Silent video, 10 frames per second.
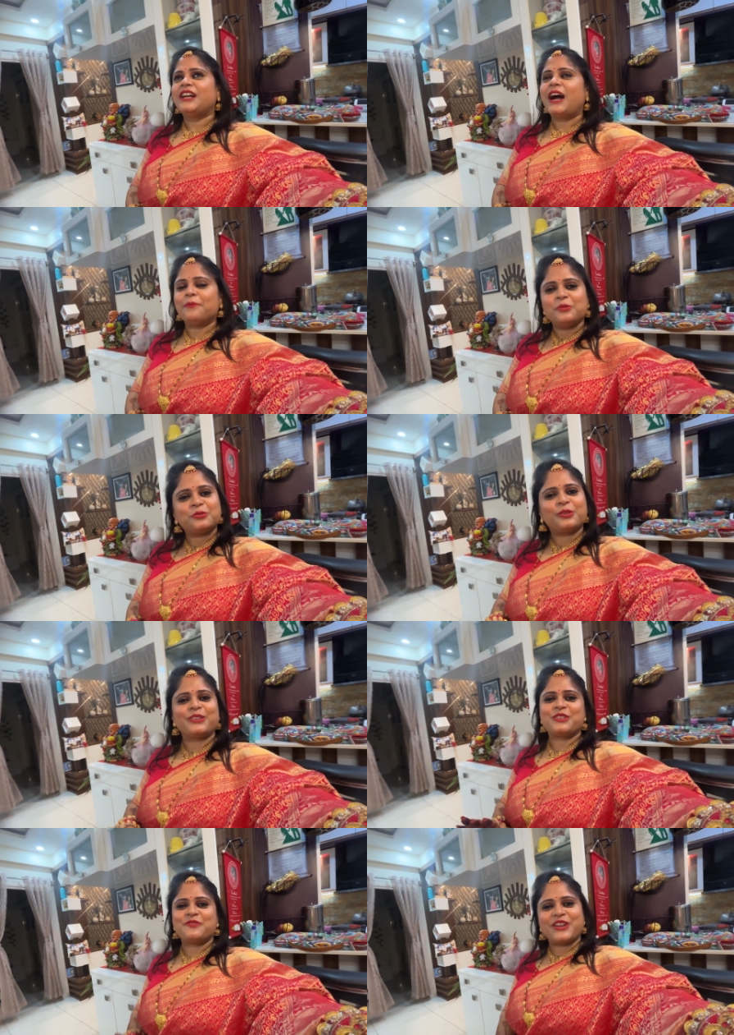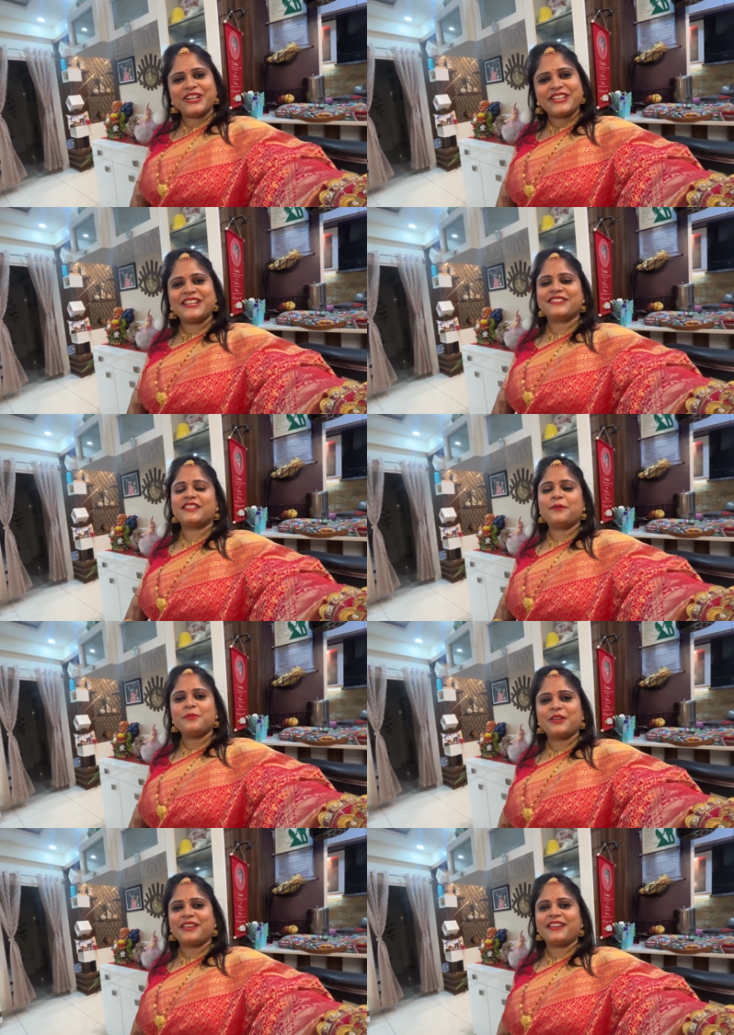हम लोग थोड़ा सा वेट किए
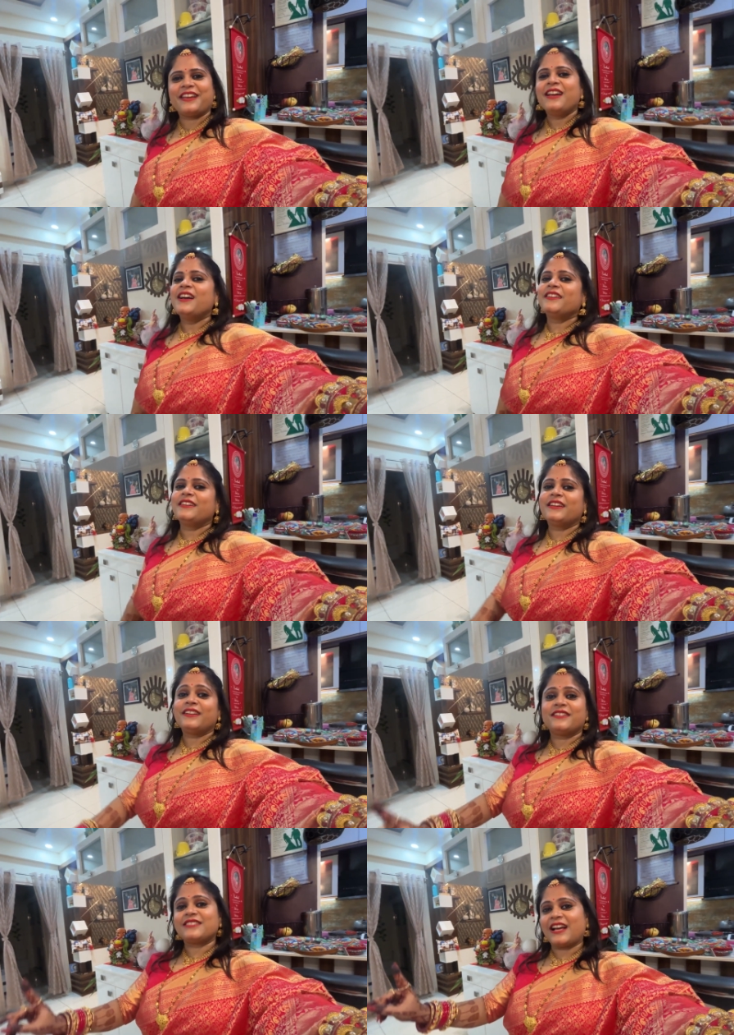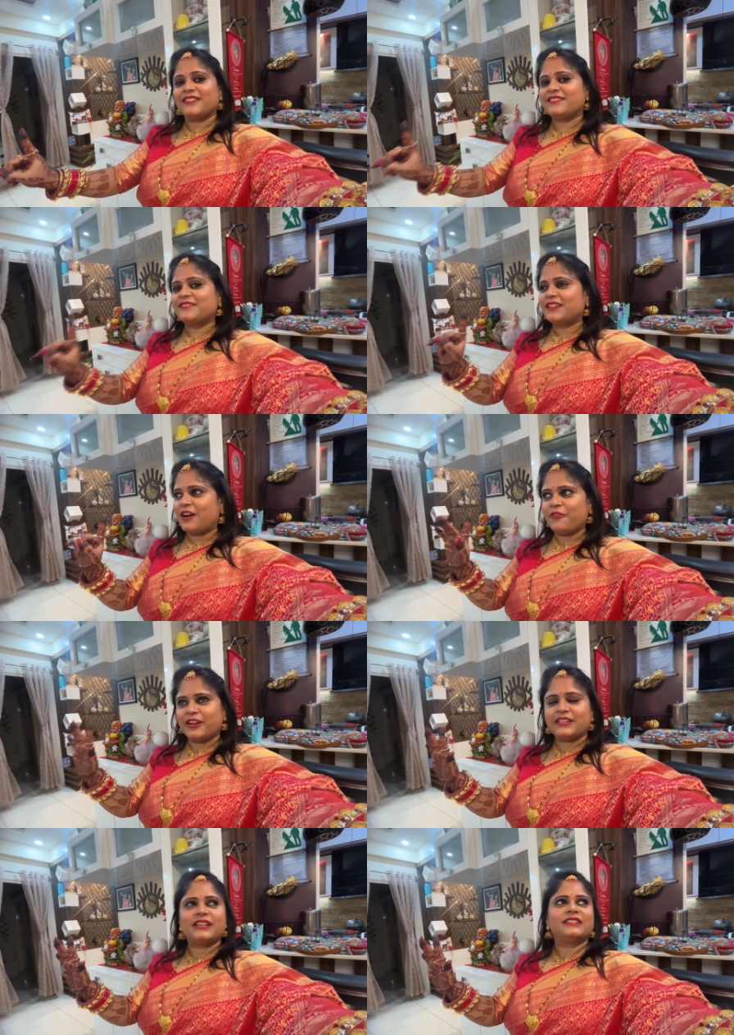सब्र किए कि नहीं नहीं चांद का
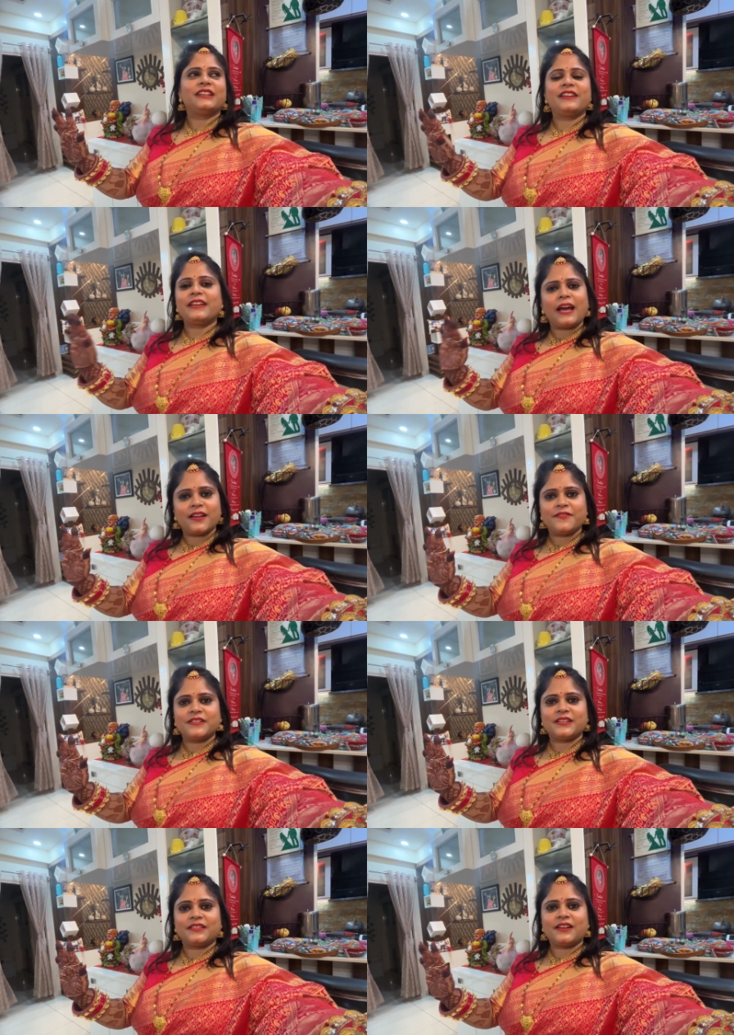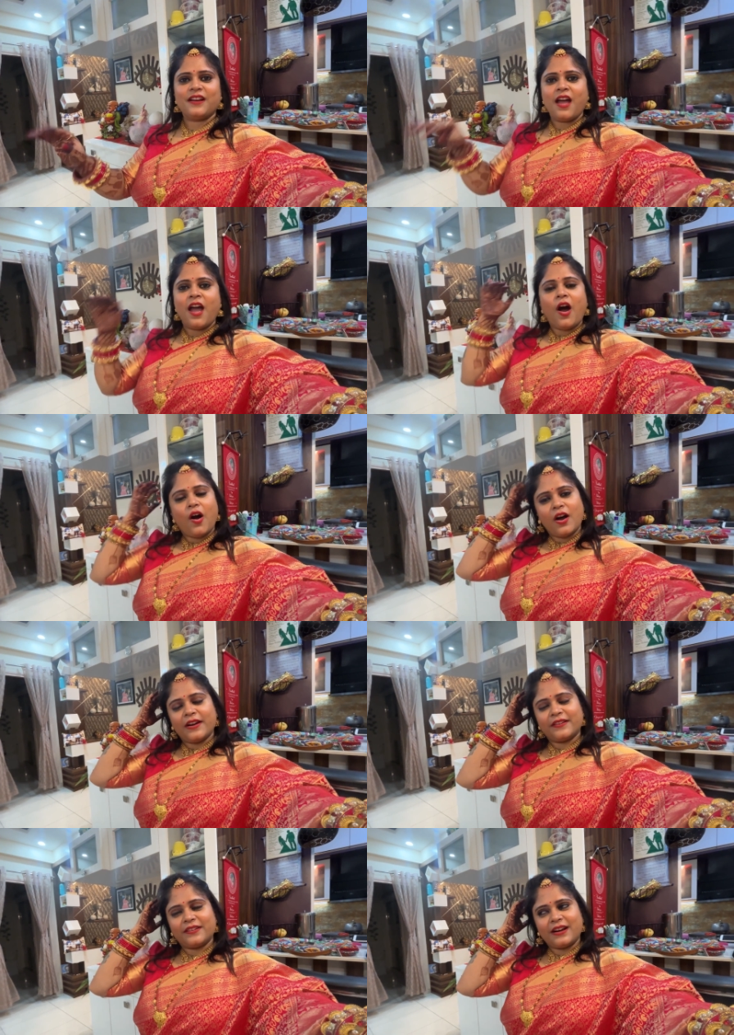वेट करते हैं ग्यारह बजे तक
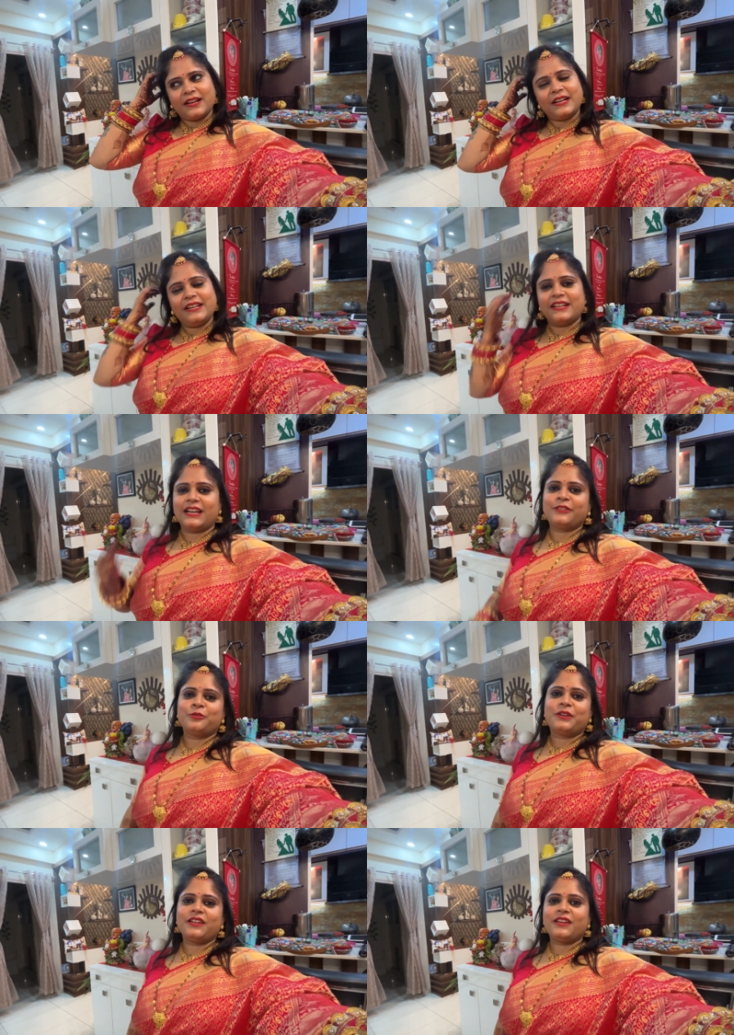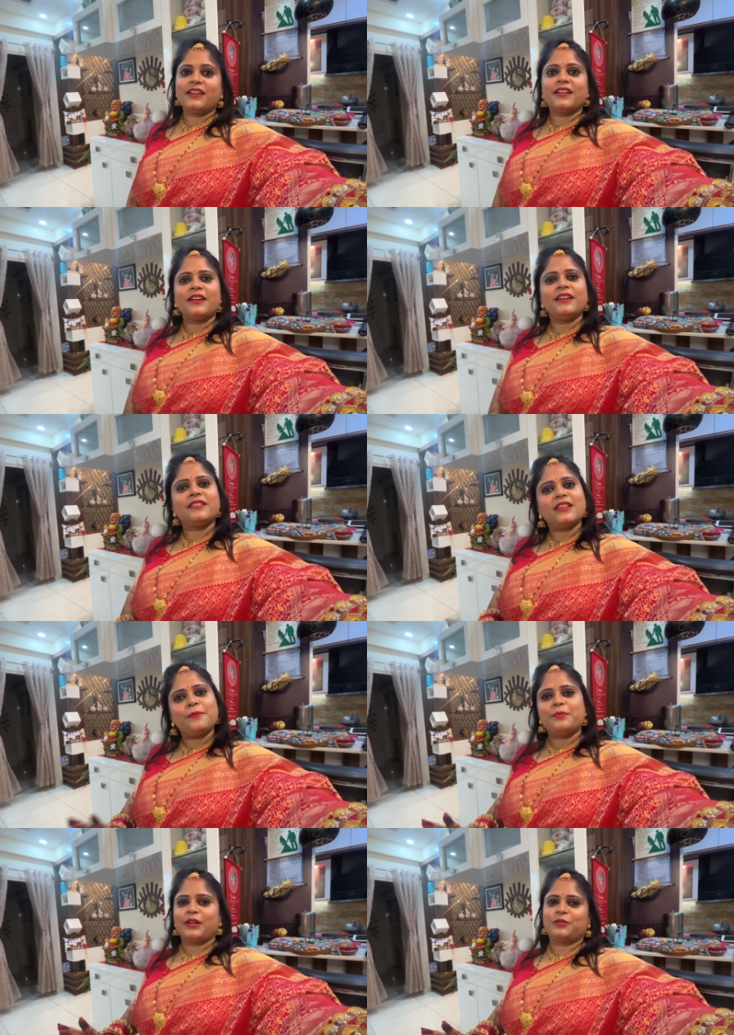और अगर निकला तो ठीक है नहीं
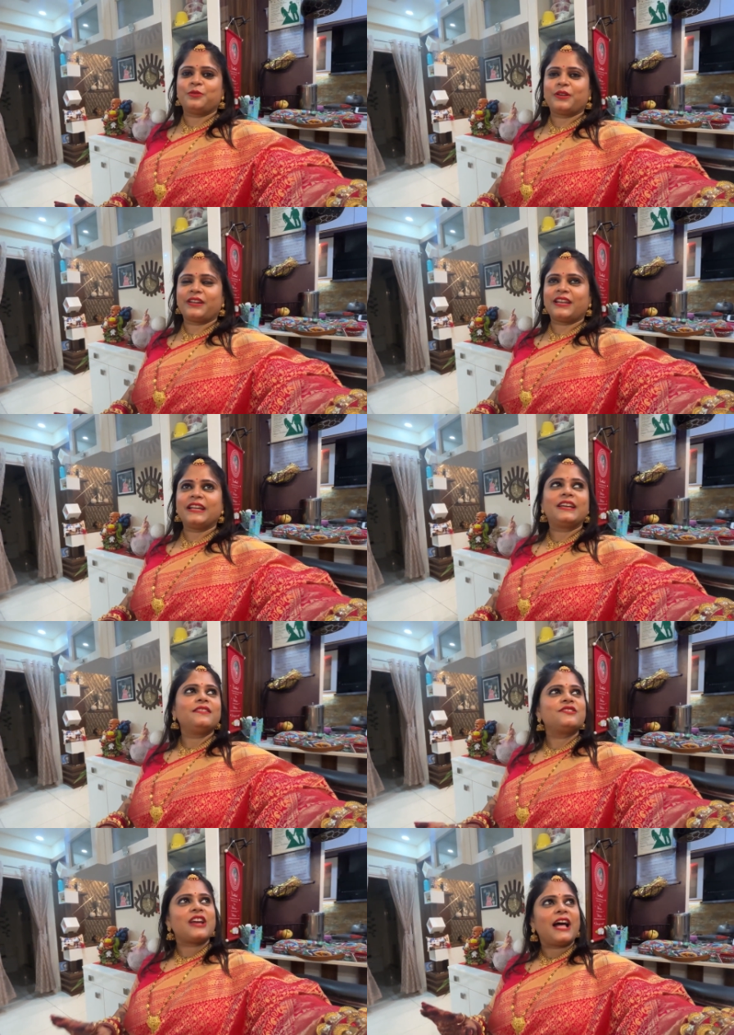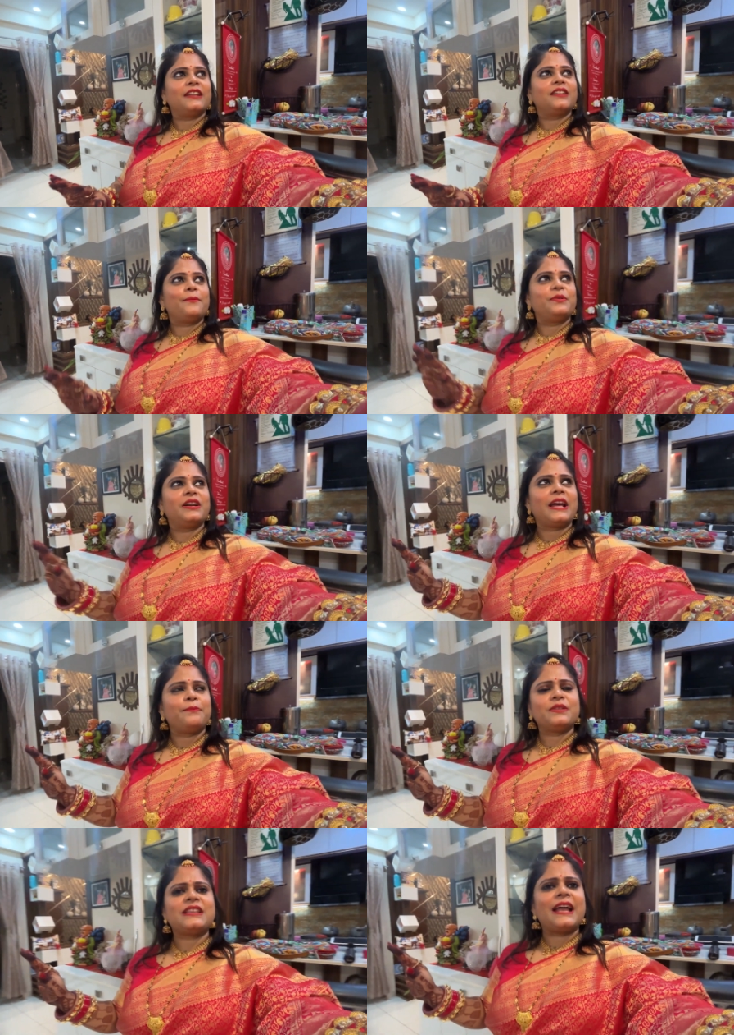तब व्रत तोड़ेंगे लेकिन चांद अपने टाइम
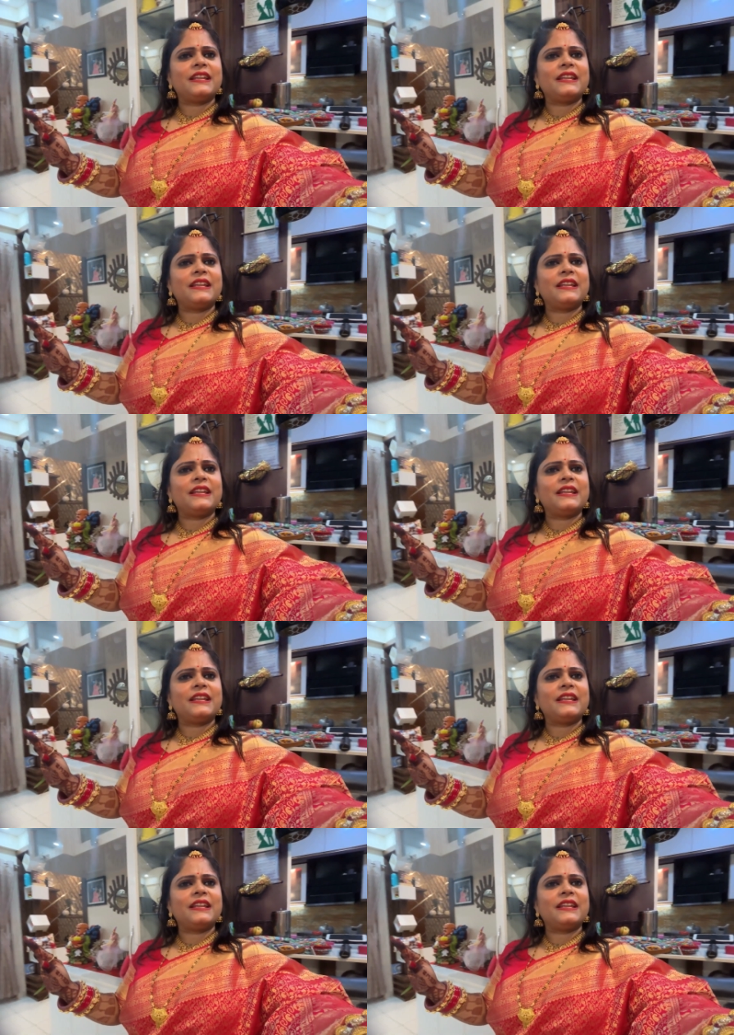पे साढ़े